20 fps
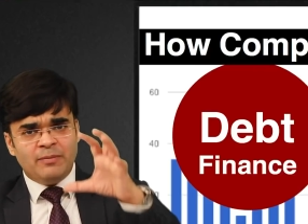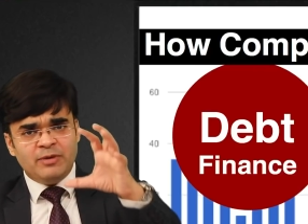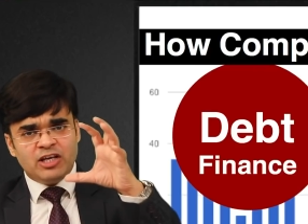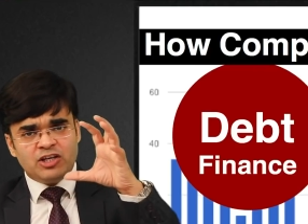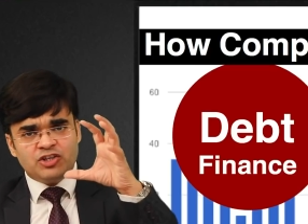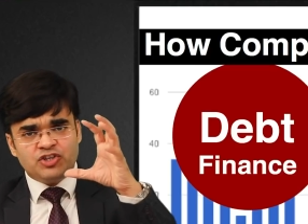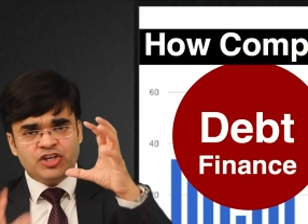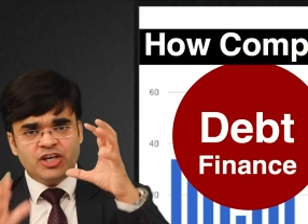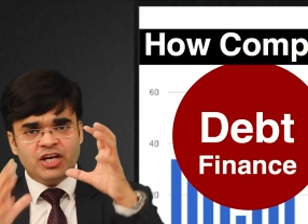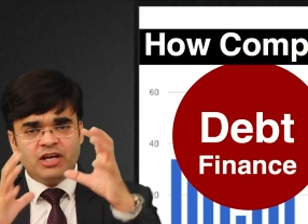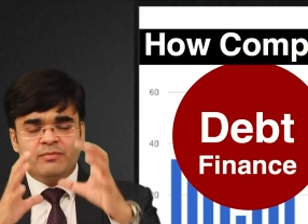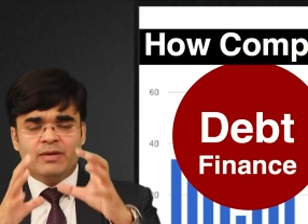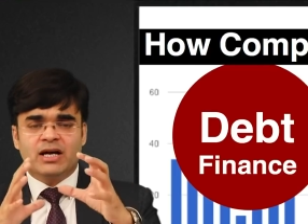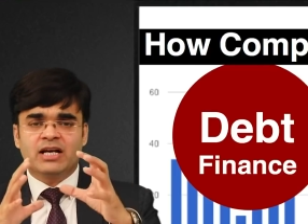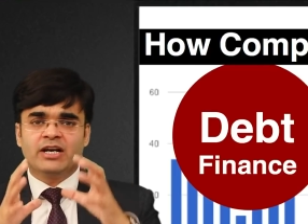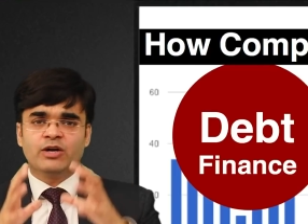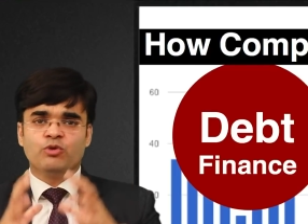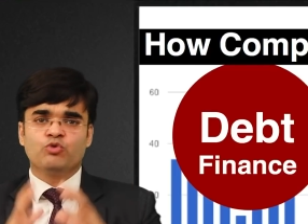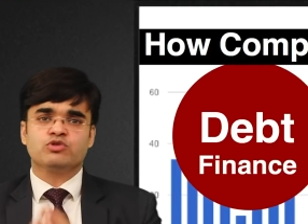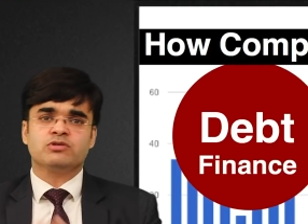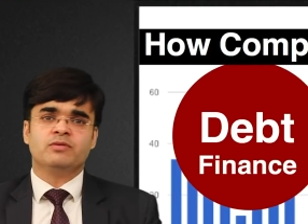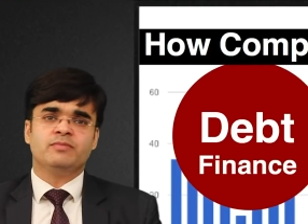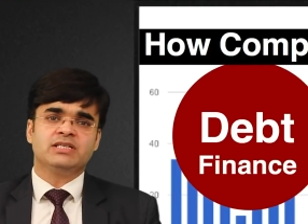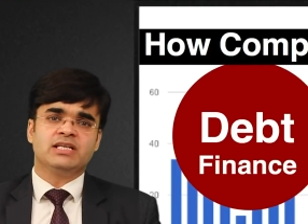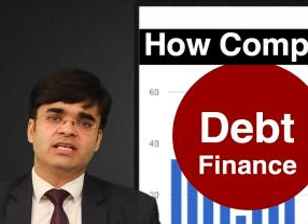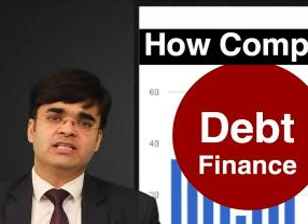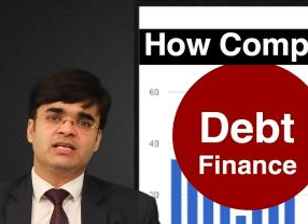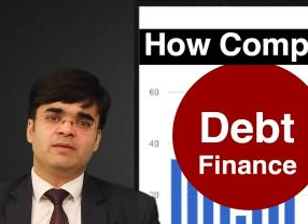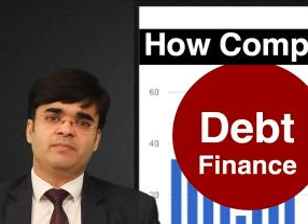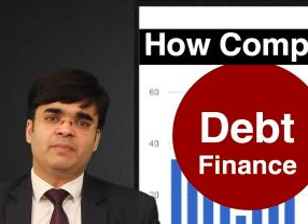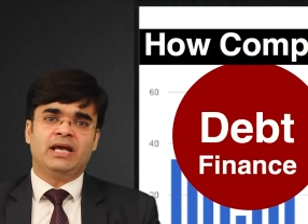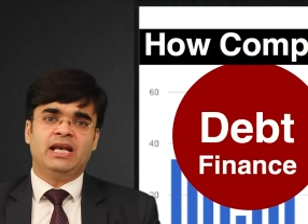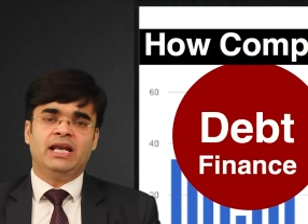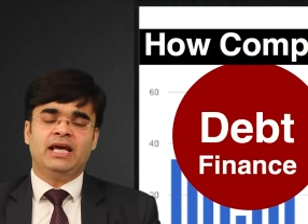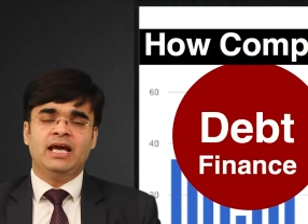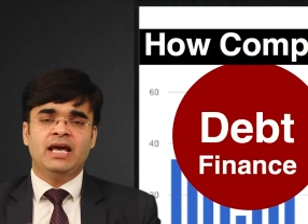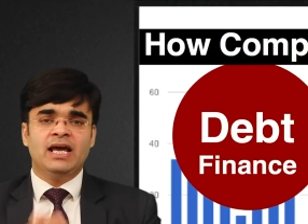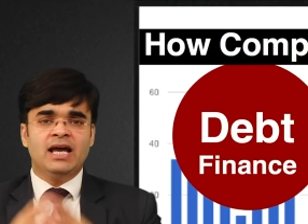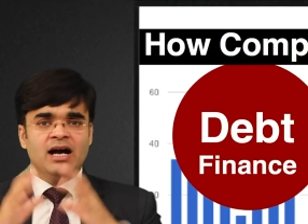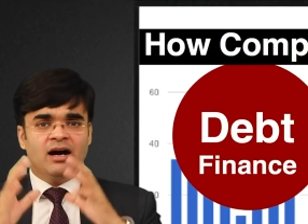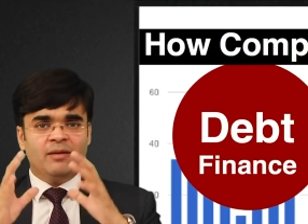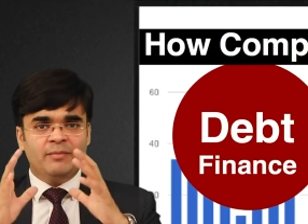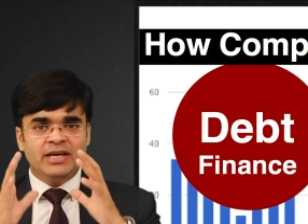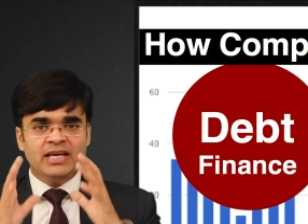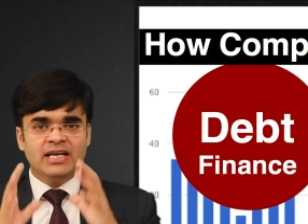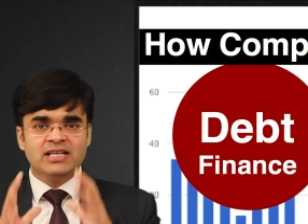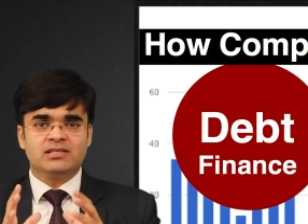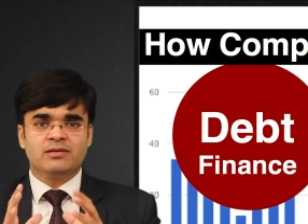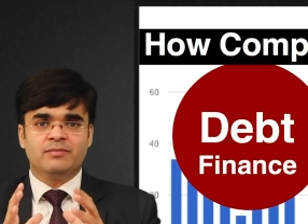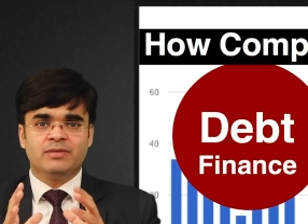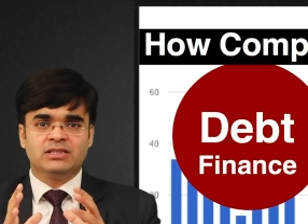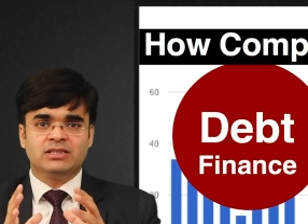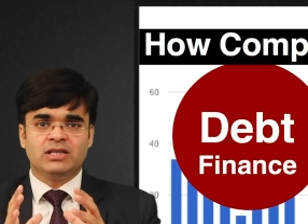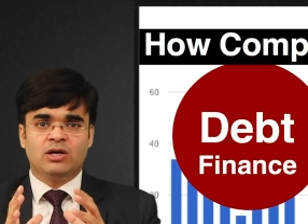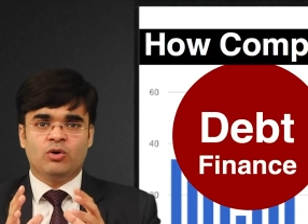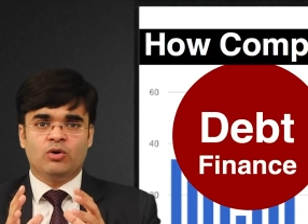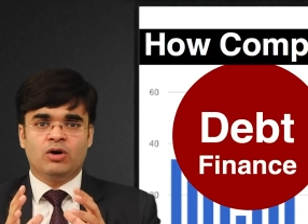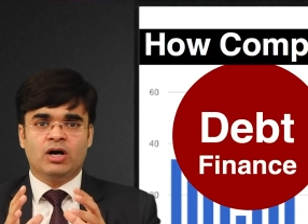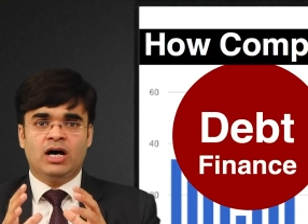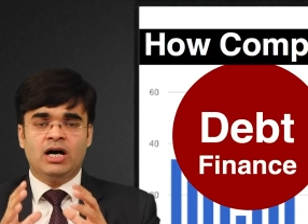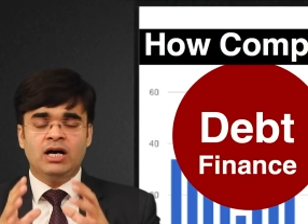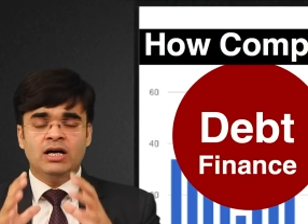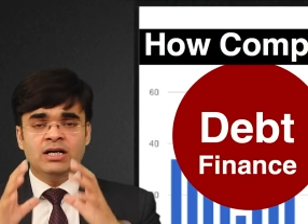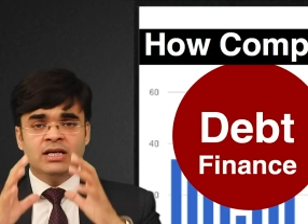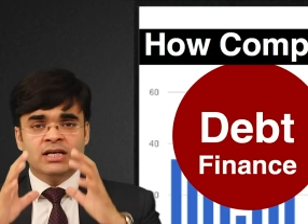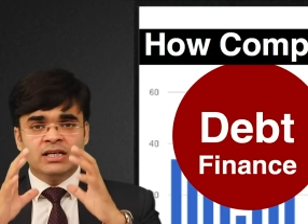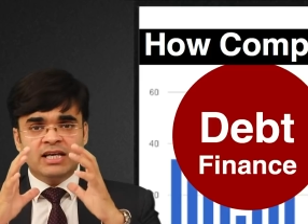अब ये शेयर मार्केट को समझने से पहले हमें यह समझना होगा